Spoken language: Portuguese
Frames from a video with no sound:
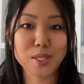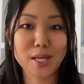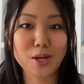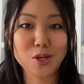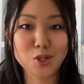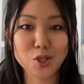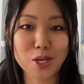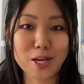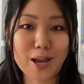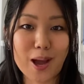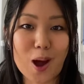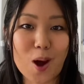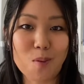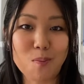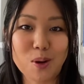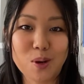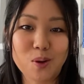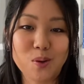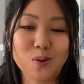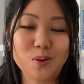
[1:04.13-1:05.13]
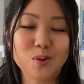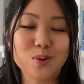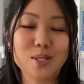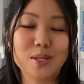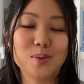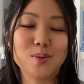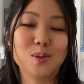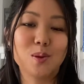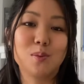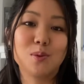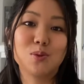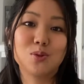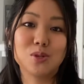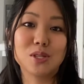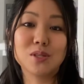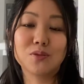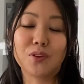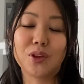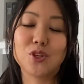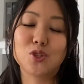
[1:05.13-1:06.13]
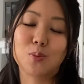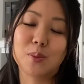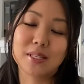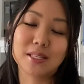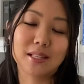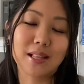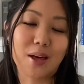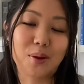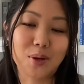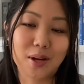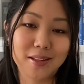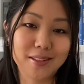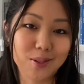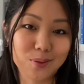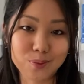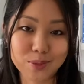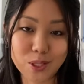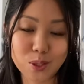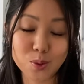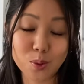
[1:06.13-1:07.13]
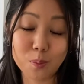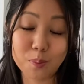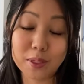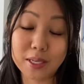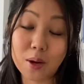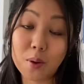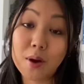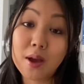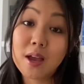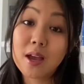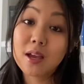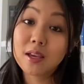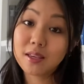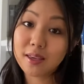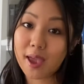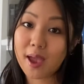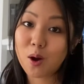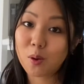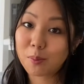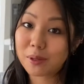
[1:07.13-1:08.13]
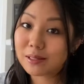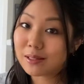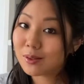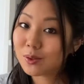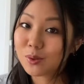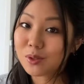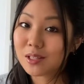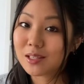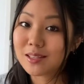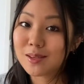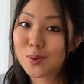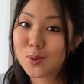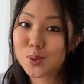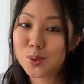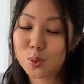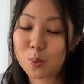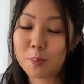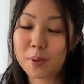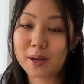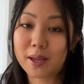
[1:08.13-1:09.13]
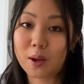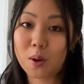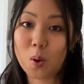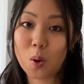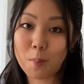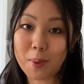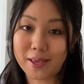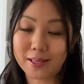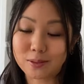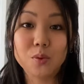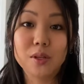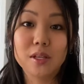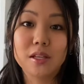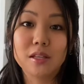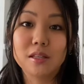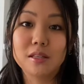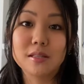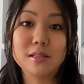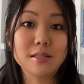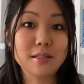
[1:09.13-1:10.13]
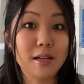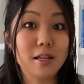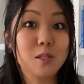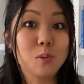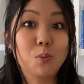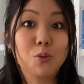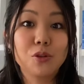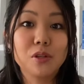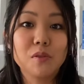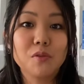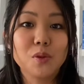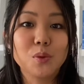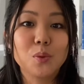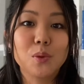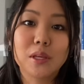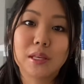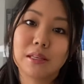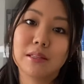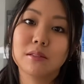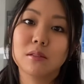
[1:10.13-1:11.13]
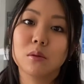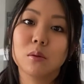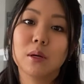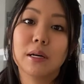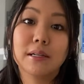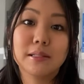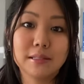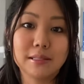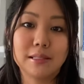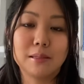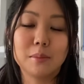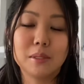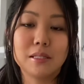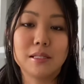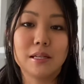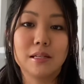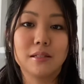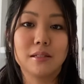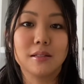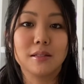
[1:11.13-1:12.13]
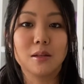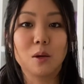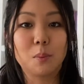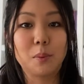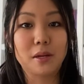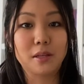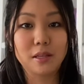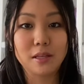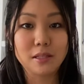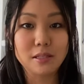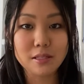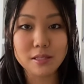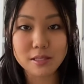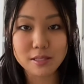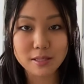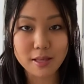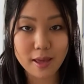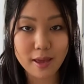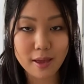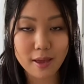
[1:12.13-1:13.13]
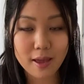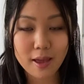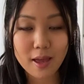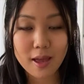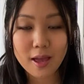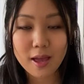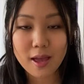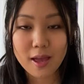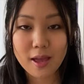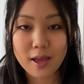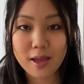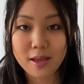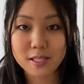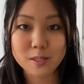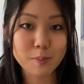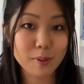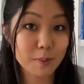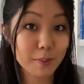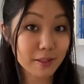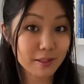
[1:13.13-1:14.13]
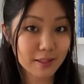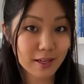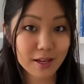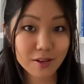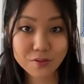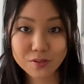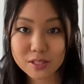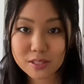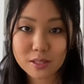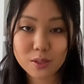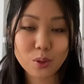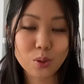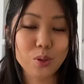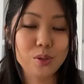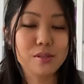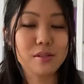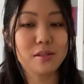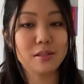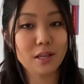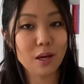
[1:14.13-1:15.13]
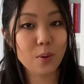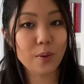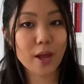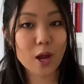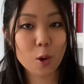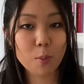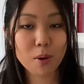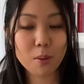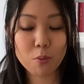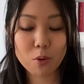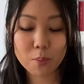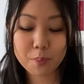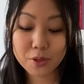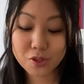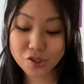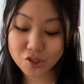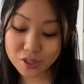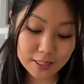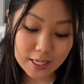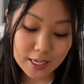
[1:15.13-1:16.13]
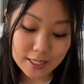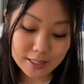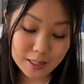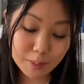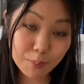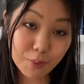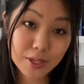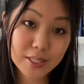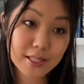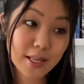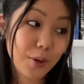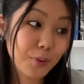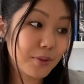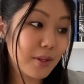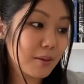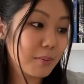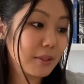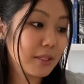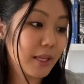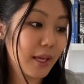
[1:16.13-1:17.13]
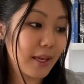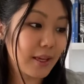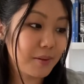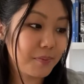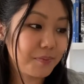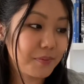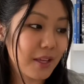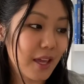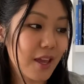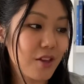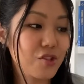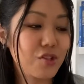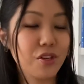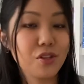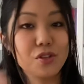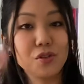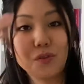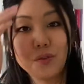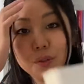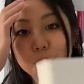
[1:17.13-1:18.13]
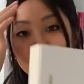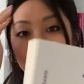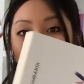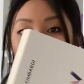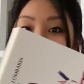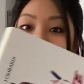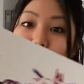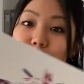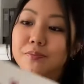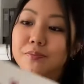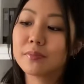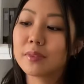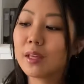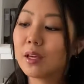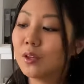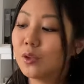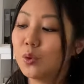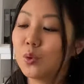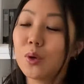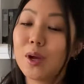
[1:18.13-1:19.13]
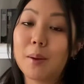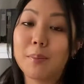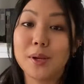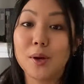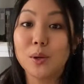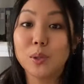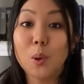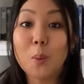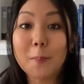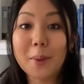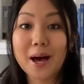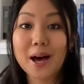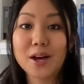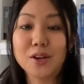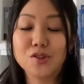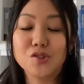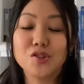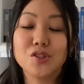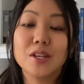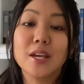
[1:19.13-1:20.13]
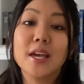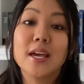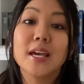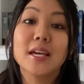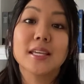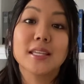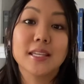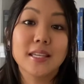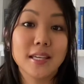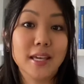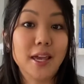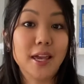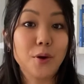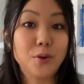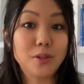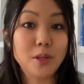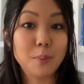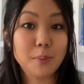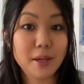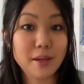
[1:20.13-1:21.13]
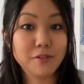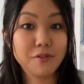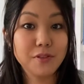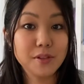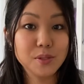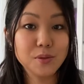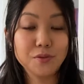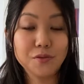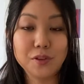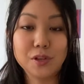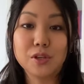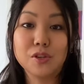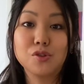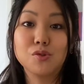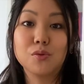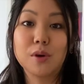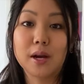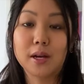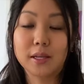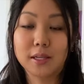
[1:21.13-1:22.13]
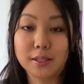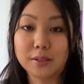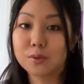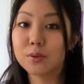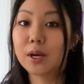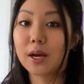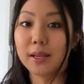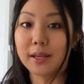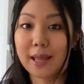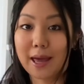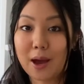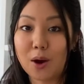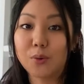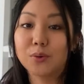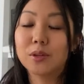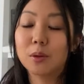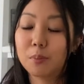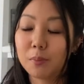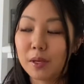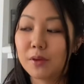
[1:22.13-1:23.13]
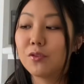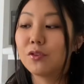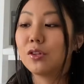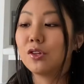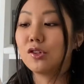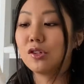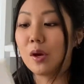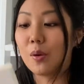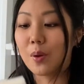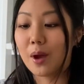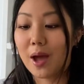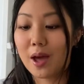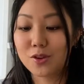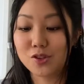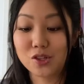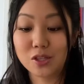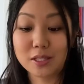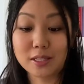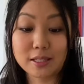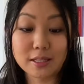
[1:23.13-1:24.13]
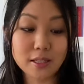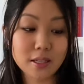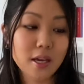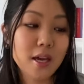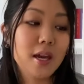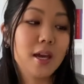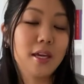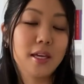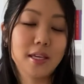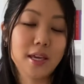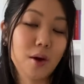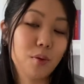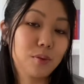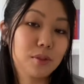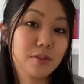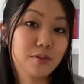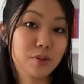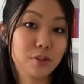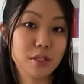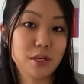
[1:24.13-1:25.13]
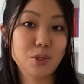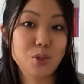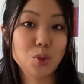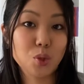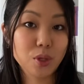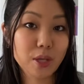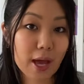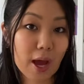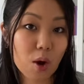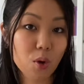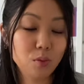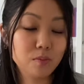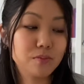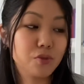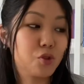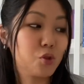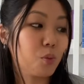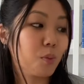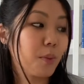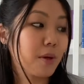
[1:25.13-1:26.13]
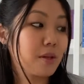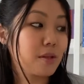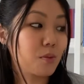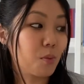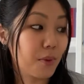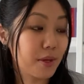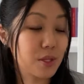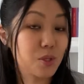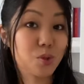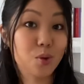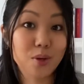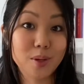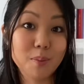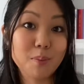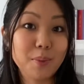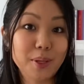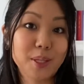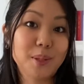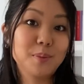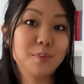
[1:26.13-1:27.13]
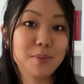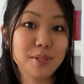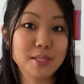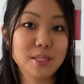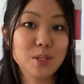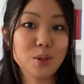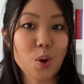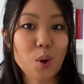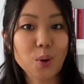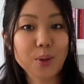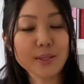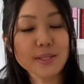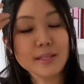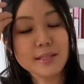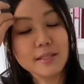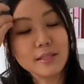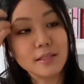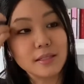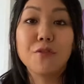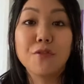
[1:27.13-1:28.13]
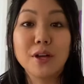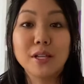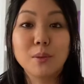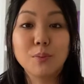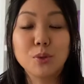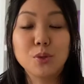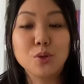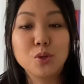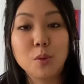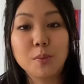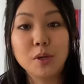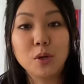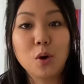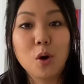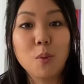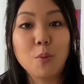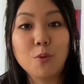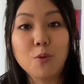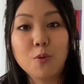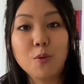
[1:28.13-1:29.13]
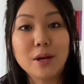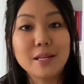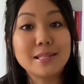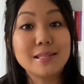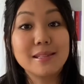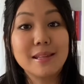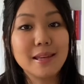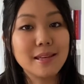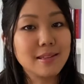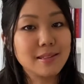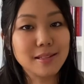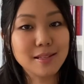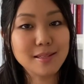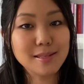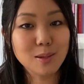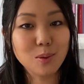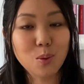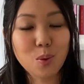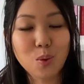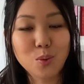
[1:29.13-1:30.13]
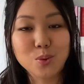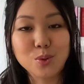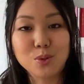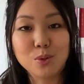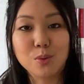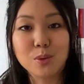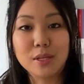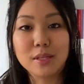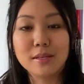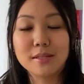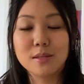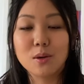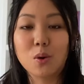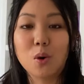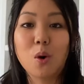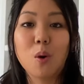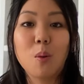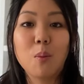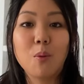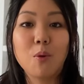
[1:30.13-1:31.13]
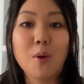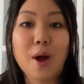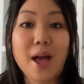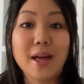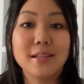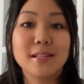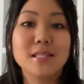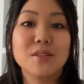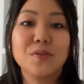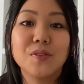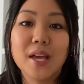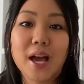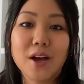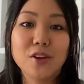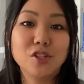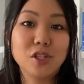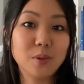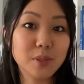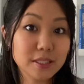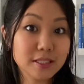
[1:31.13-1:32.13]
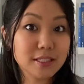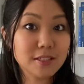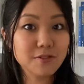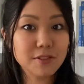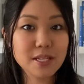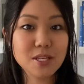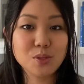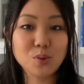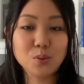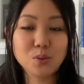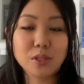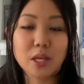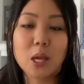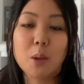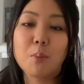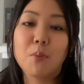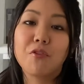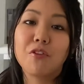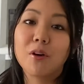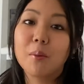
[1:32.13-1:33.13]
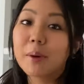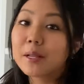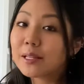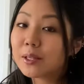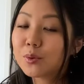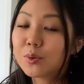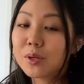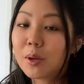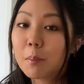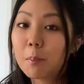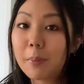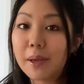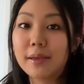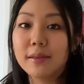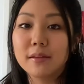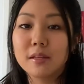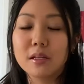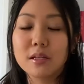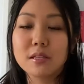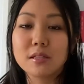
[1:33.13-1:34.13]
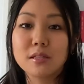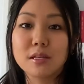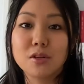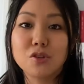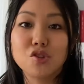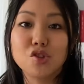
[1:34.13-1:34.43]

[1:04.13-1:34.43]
chegar a uma conclusão sobre o desfecho, mas claro, cada um tem sua opinião e é uma leitura que eu super recomendo e que está disponível no Kindle Unlimited, então para quem quiser é, experimentar, ver se gosta e tal, é uma boa pedida. Depois eu terminei Regente Fiusa, do Gabriel Lombardi, que eu também fiz um vídeo aqui no canal, também vou deixar o card aqui, e é um livro nacional de uma, uma história bem ambiciosa, assim, falando muito sobre como as lendas são construídas e como elas viajam através do tempo. Foi uma leitura bem interessante,